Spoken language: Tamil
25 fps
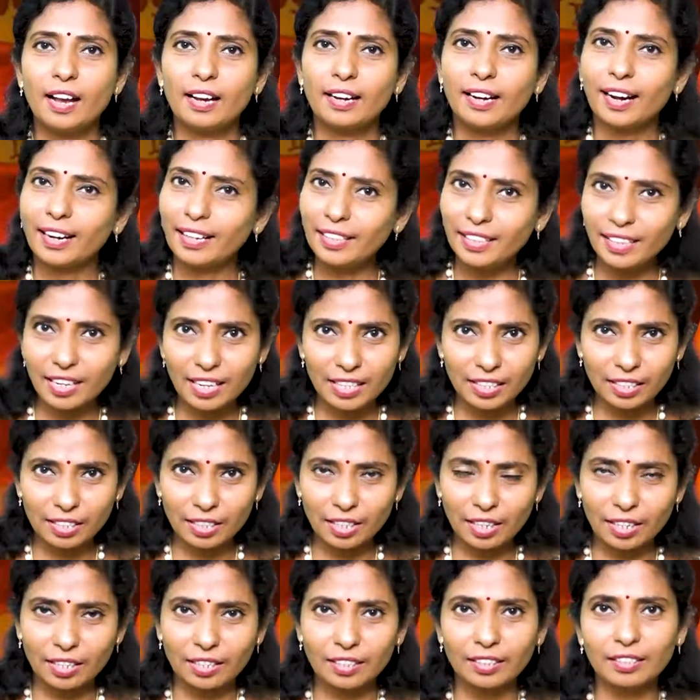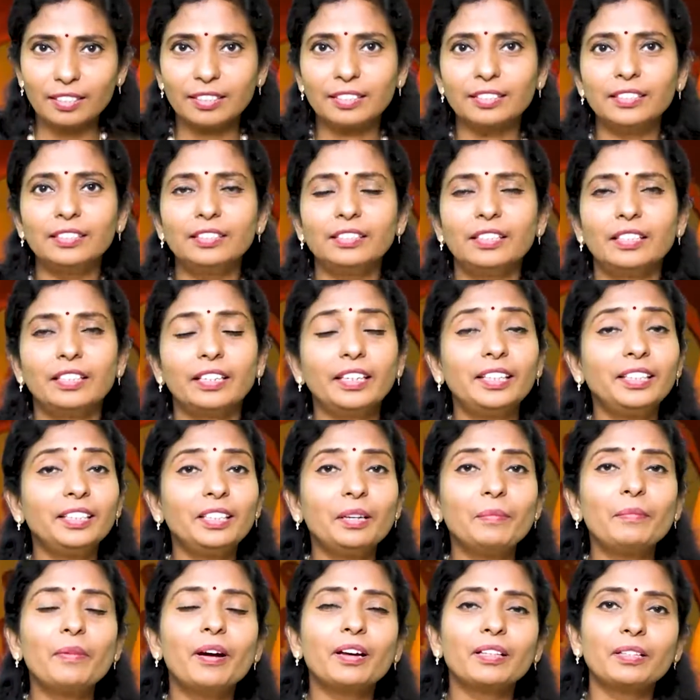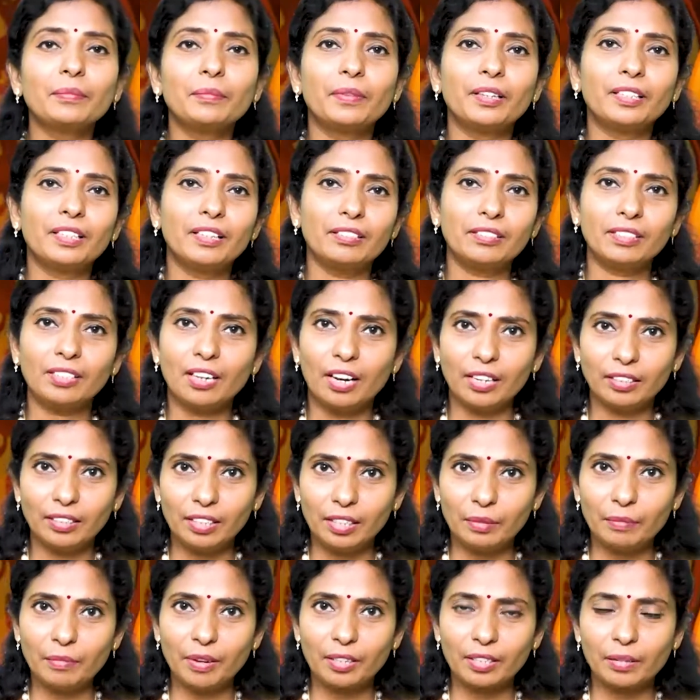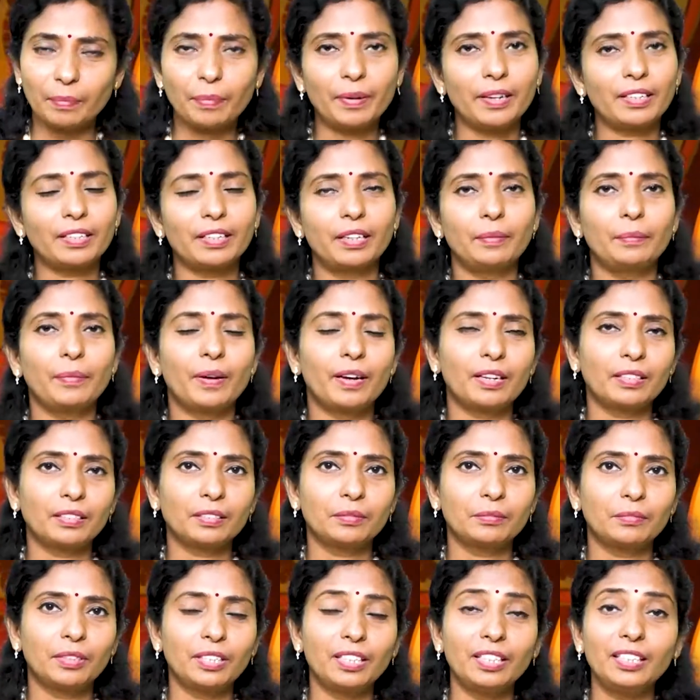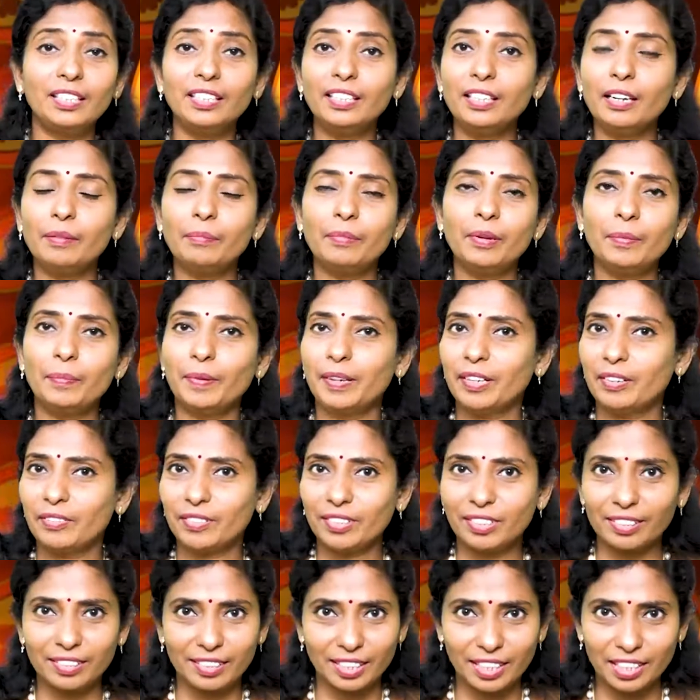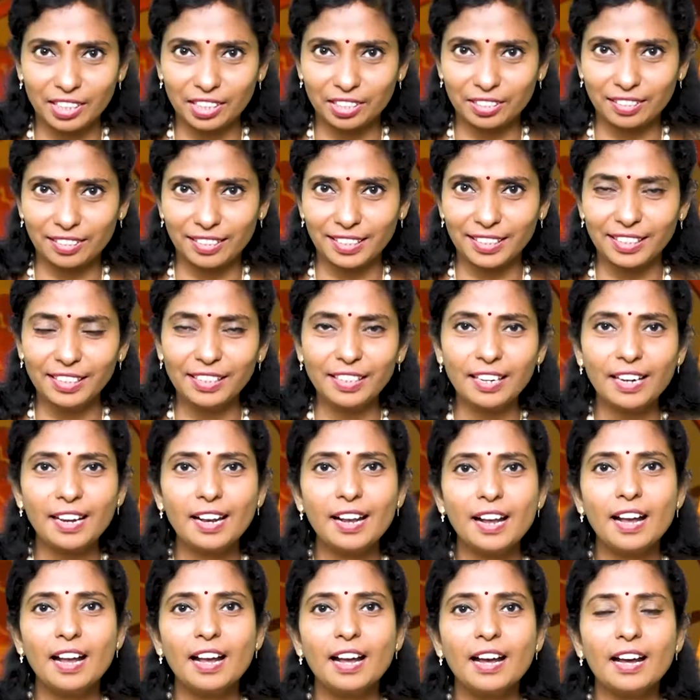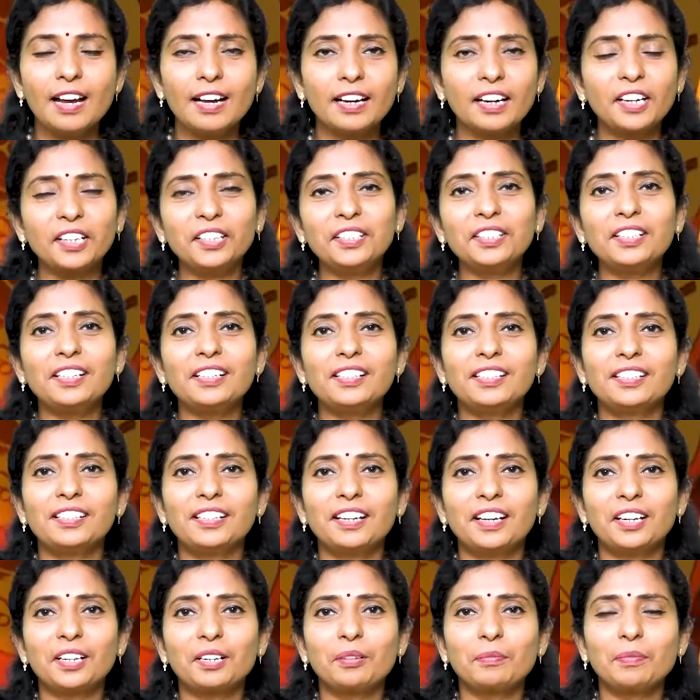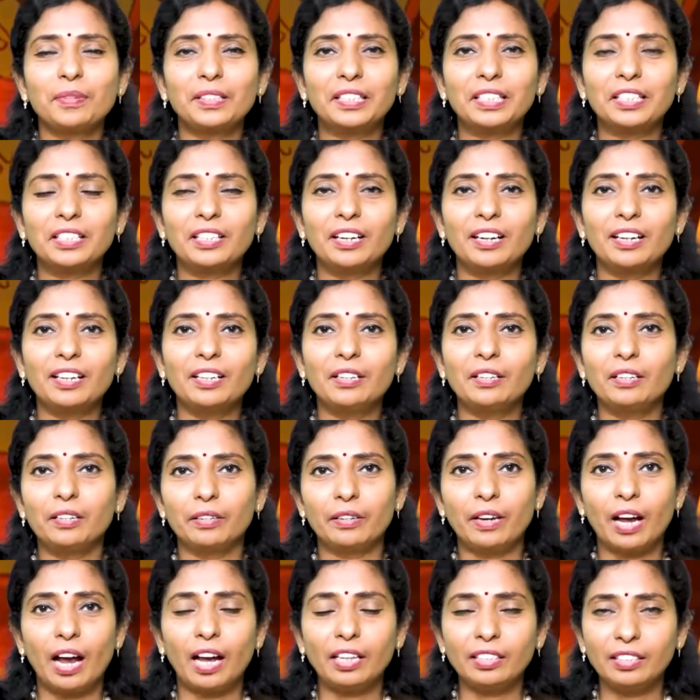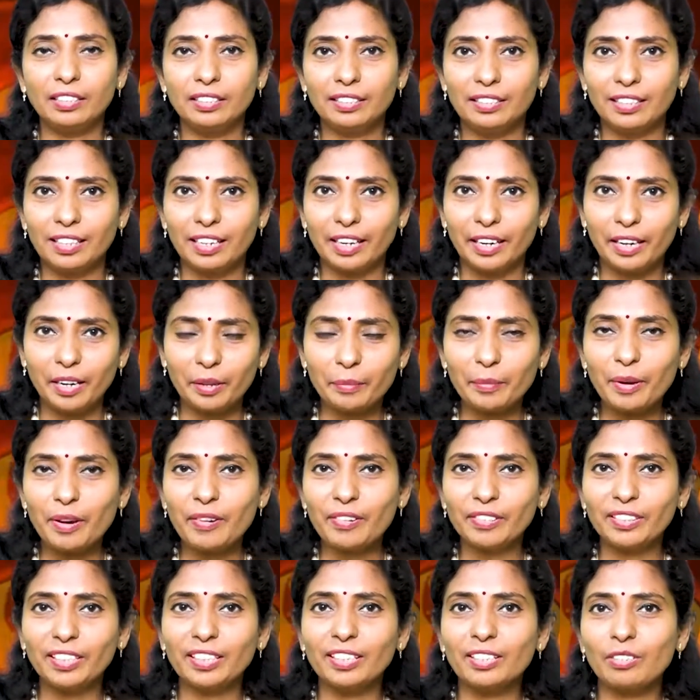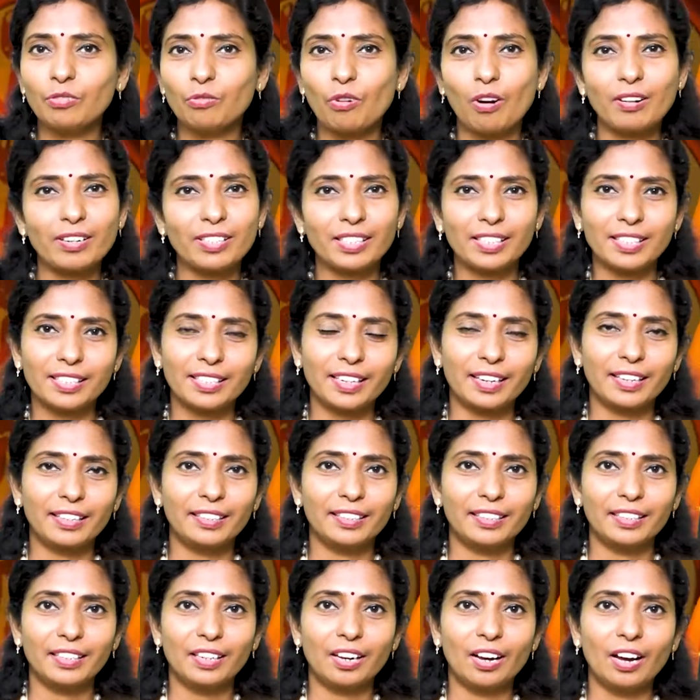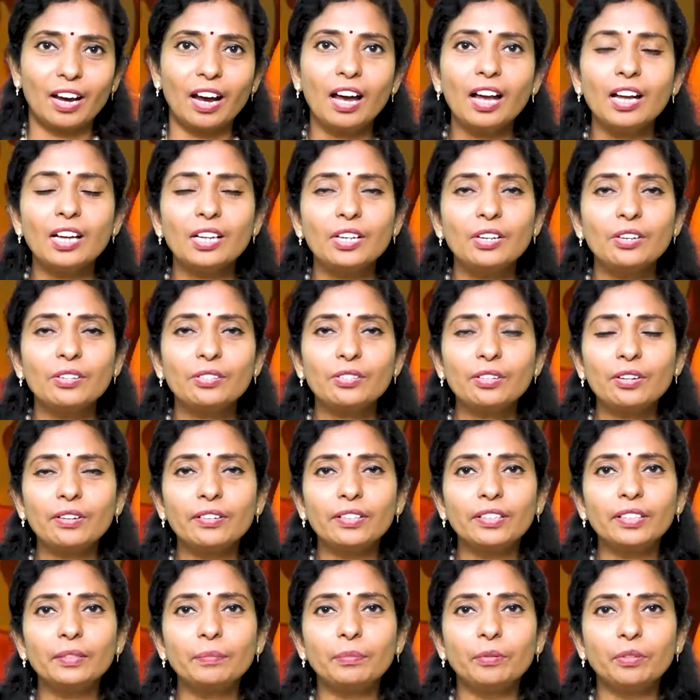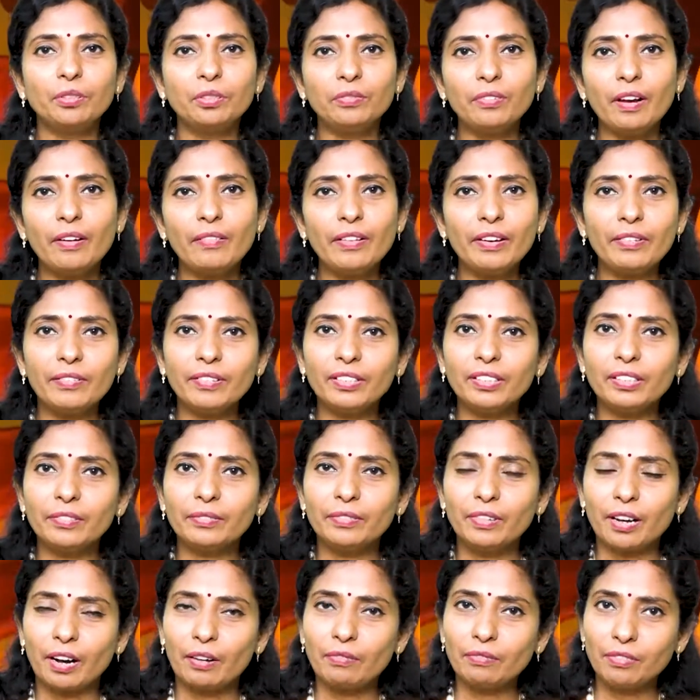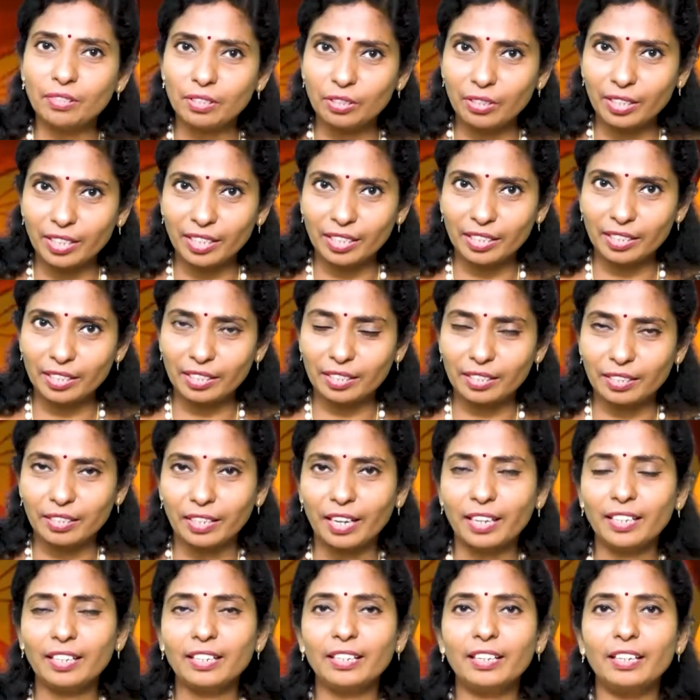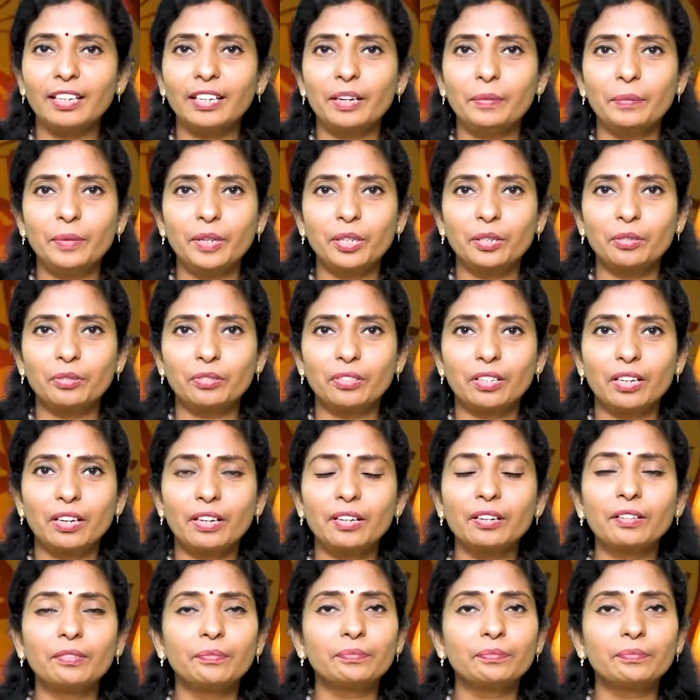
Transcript: கடகராசிக்காரங்களுக்கு இந்த மாதம் அதாவது கார்த்திகை மாத பிராங்களை பார்க்கறதுக்கு முன்னாடி நீங்கள் எப்படிப்பட்டவன்னு தெரிஞ்சுக்கோங்க கடகராசிக்காரங்க பார்த்திங்கனாலே அந்த இடமே வந்து வாட்டர் சைன் இல்லையா ஸோ வந்து பொதுவாகவே வந்து அவங்களுடைய எண்ணங்களே எப்படி இருக்குன்னா